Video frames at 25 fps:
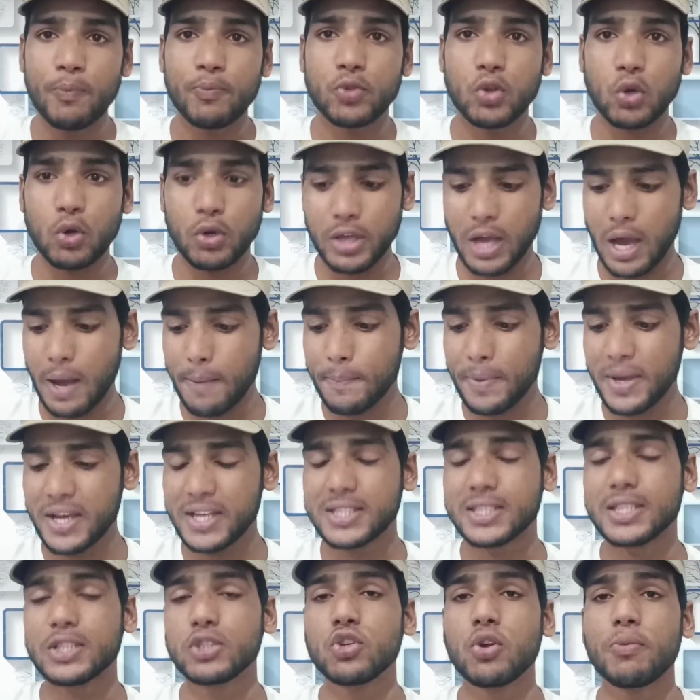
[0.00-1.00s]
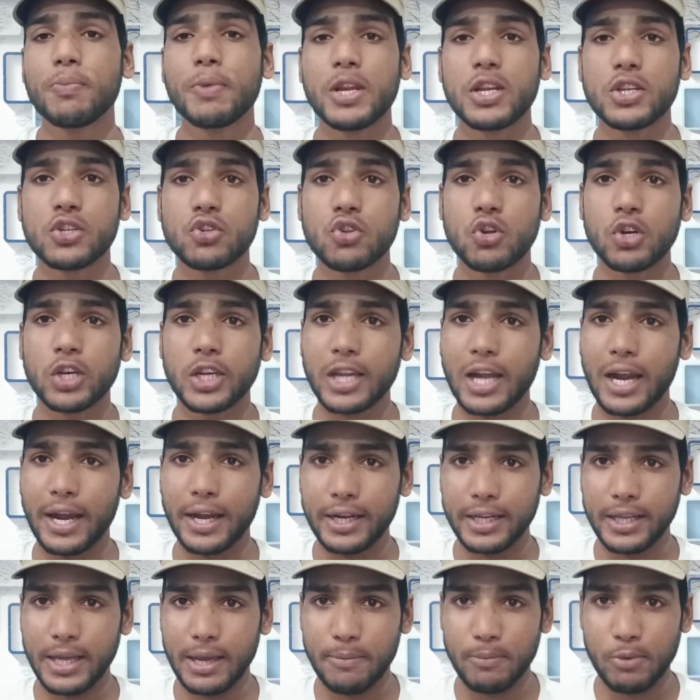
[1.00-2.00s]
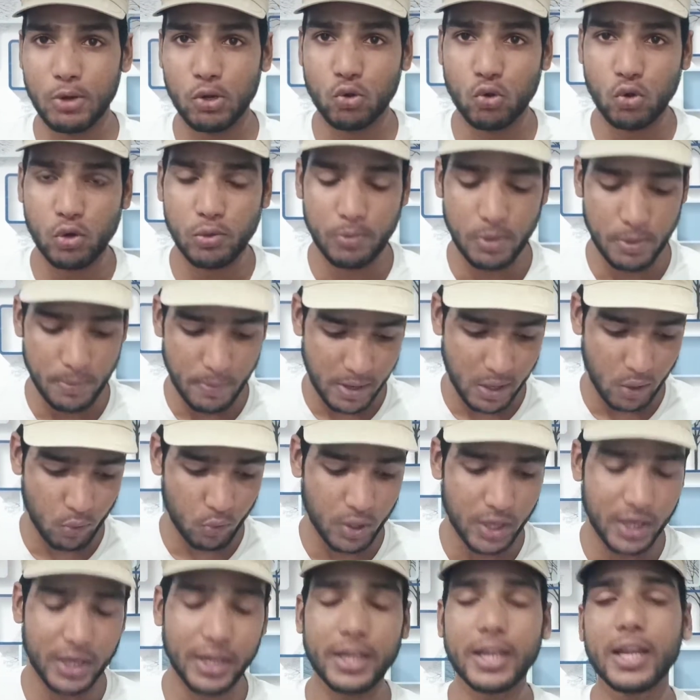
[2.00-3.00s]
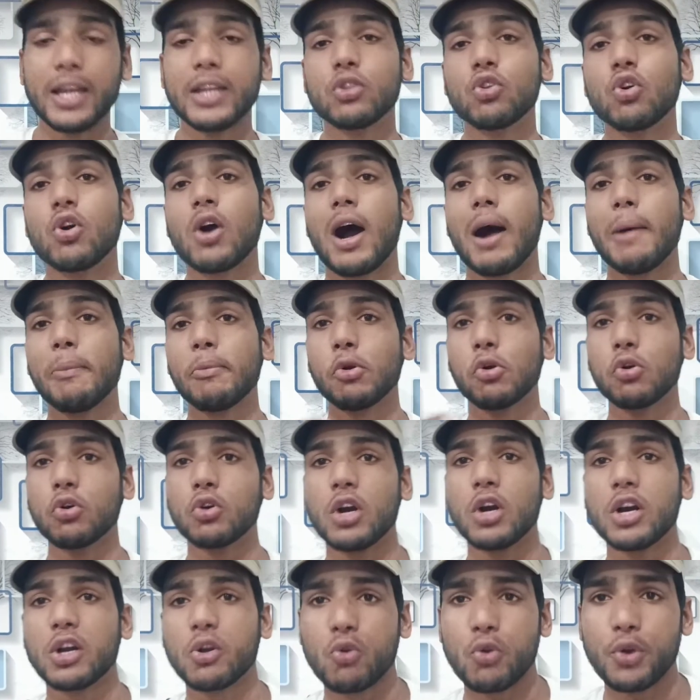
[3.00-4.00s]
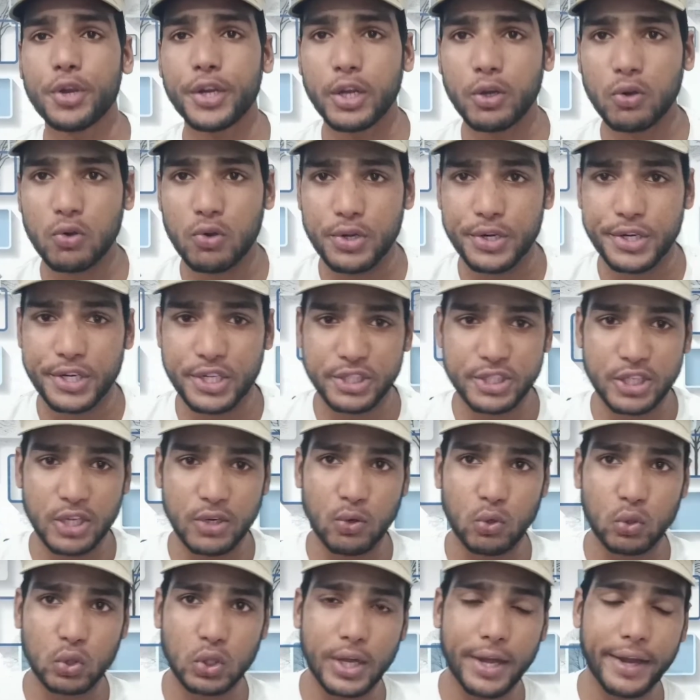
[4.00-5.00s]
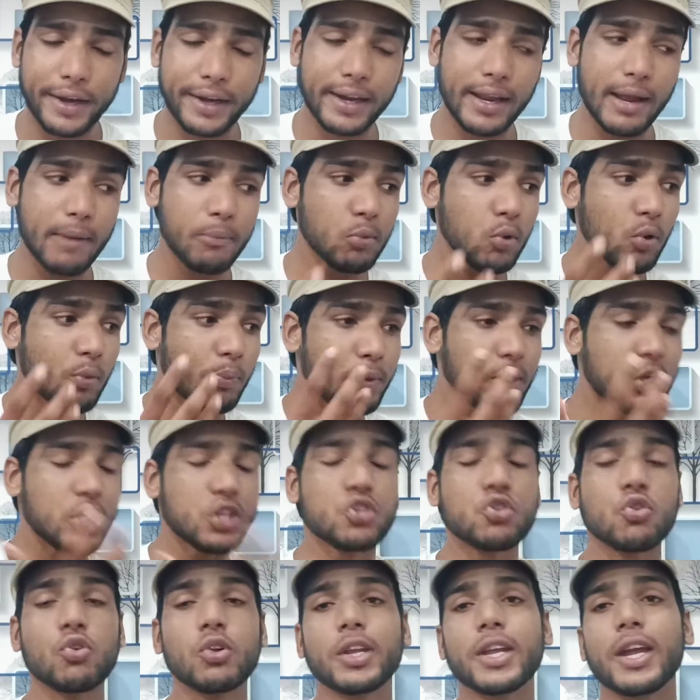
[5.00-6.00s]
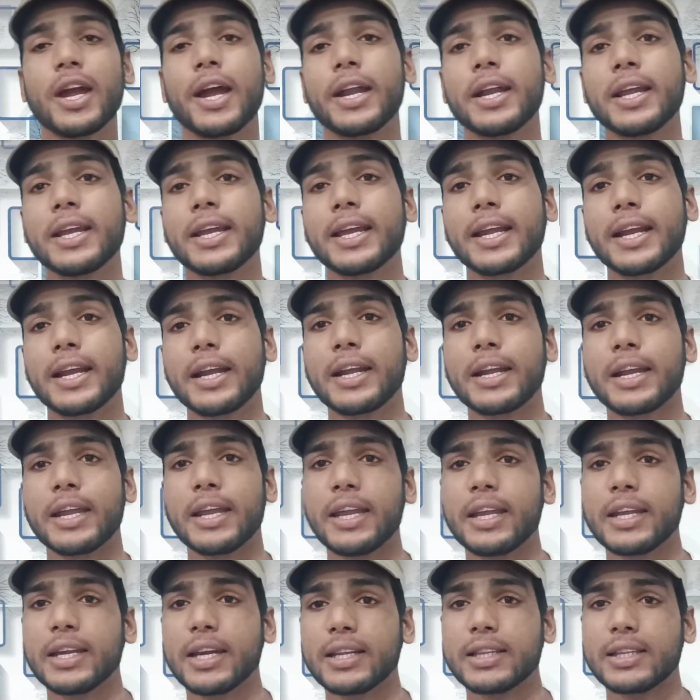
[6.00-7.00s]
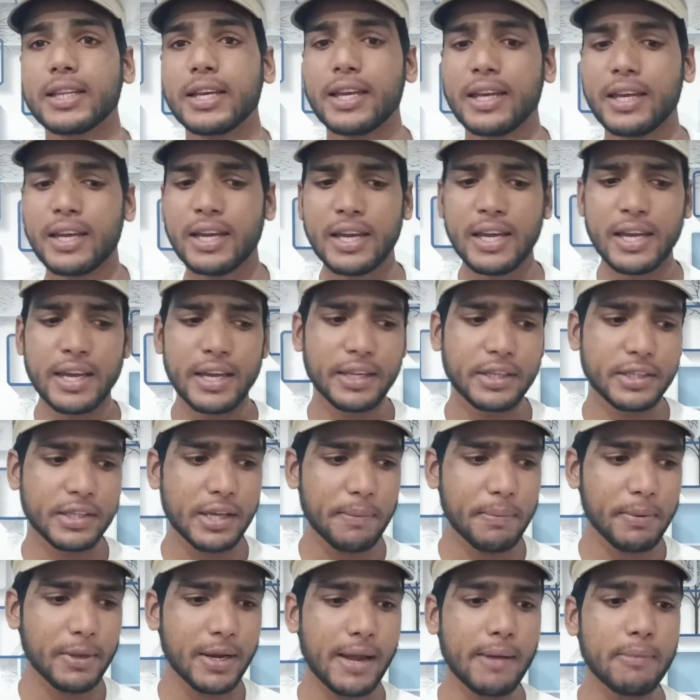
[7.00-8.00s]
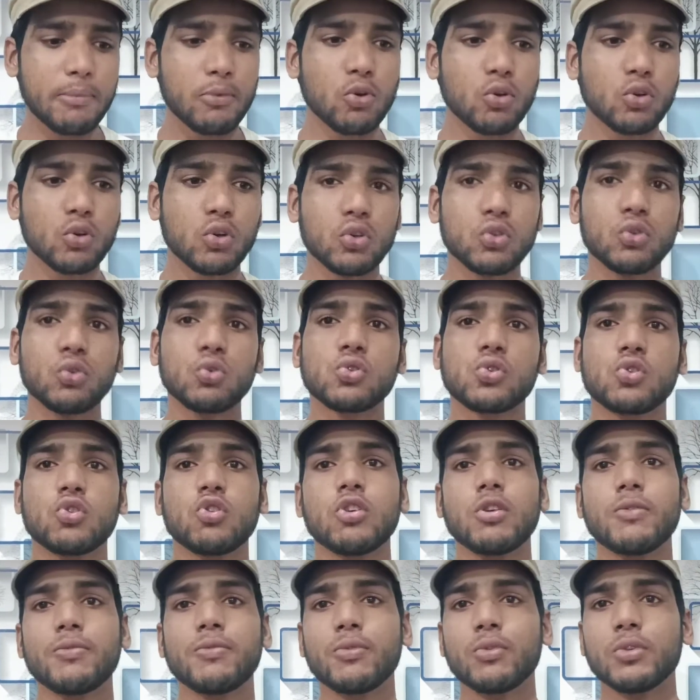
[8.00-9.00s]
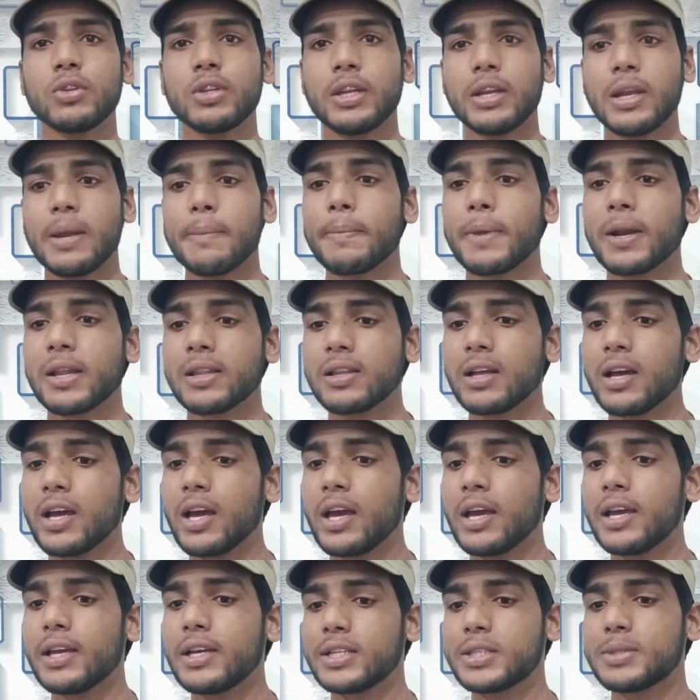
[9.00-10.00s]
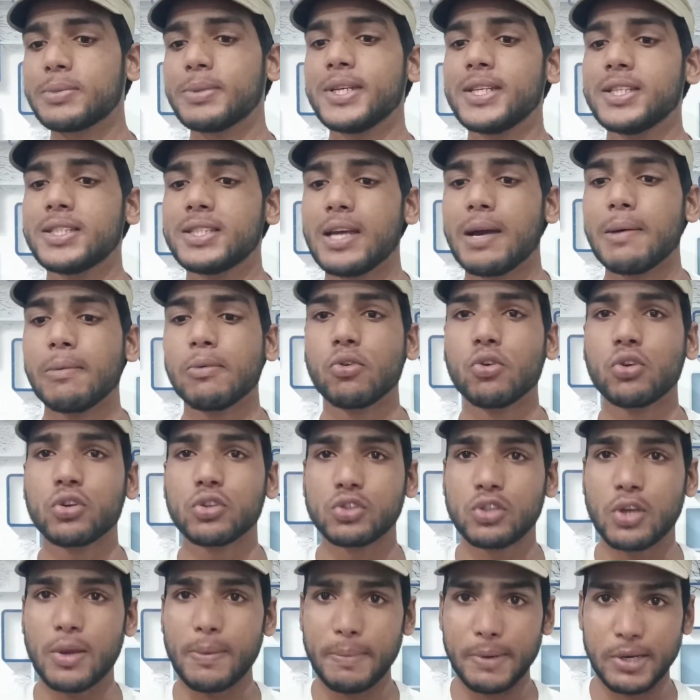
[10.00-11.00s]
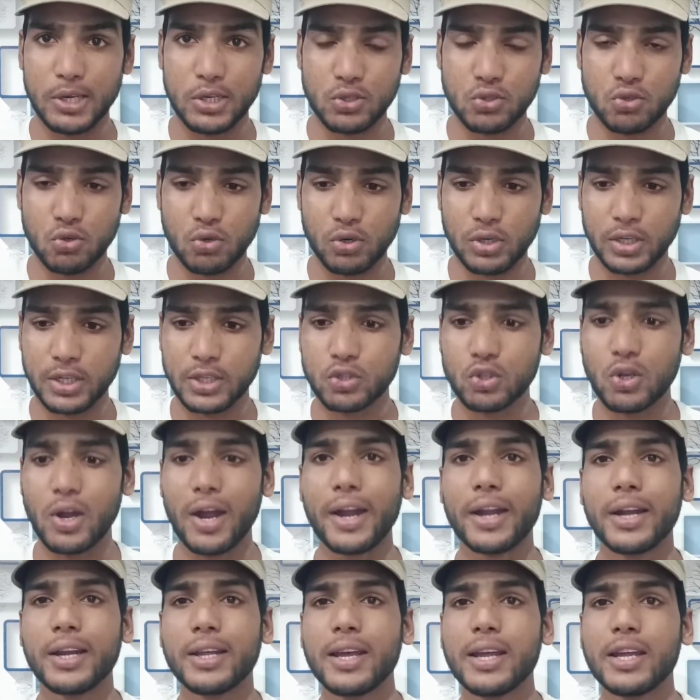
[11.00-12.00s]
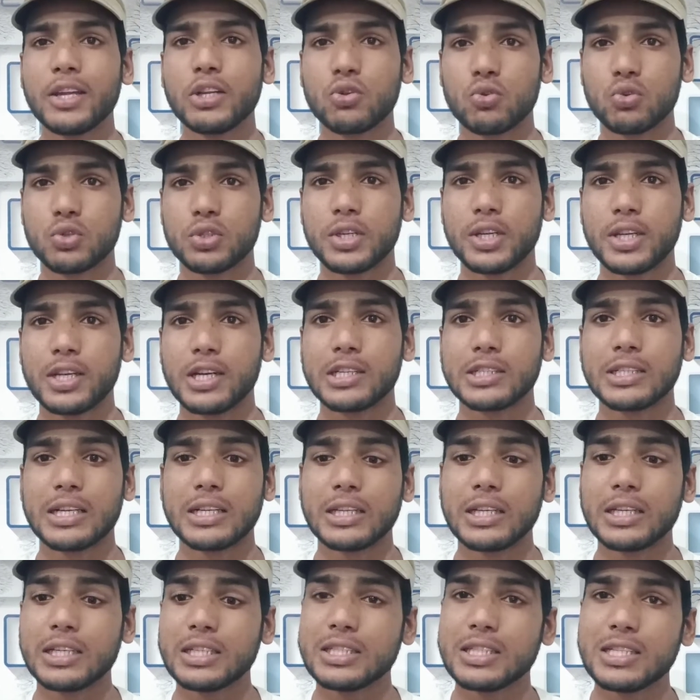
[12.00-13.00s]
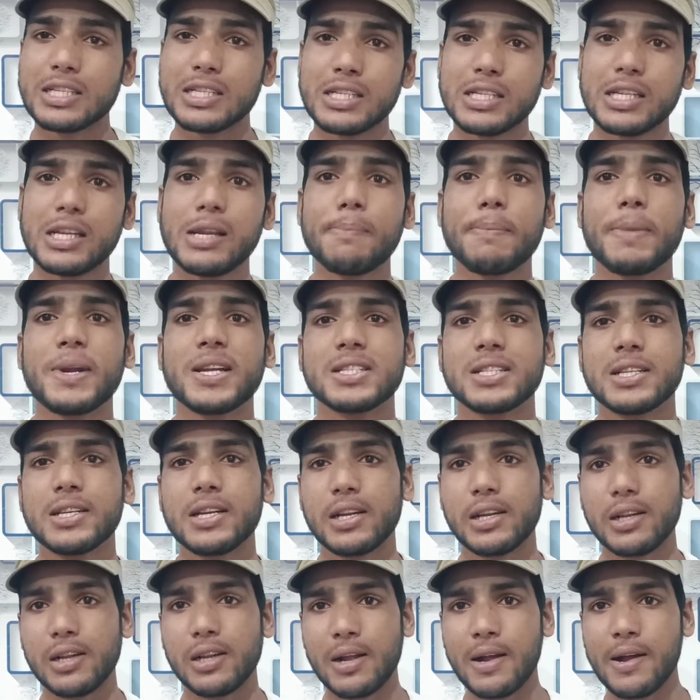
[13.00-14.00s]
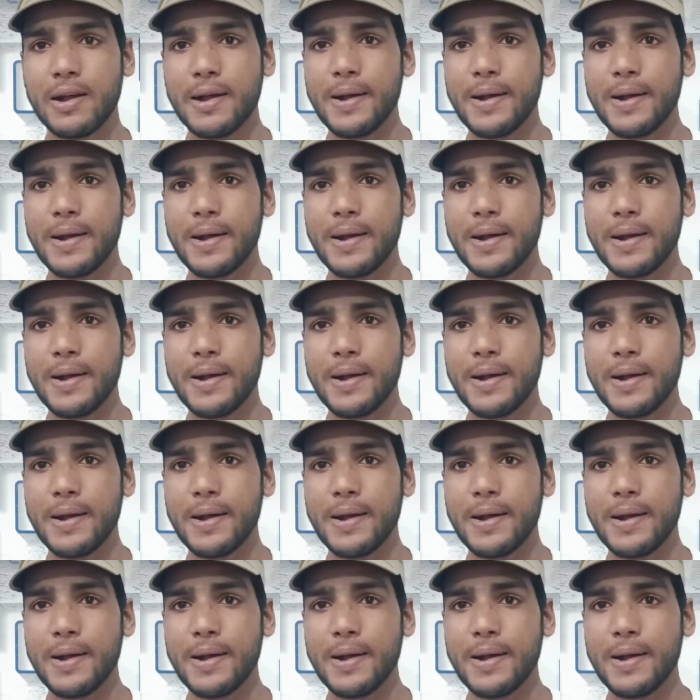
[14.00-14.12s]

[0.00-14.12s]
तो यहाँ पे इसकी जो प्ले स्टोर की आईडी है बिल्कुल भी बनी हुई नहीं है तो आप लोगों का कोई ना कोई रीज़न होता है कि आप लोग प्ले स्टोर की आईडी क्रिएट नहीं करते या फिर आप लोगों को दूसरों को फ़ोन देना पड़ता है इस वजह से आप लोग जो है प्ले स्टोर की जो आईडी है यूज़ नहीं कर सकते किसी की पर्सनल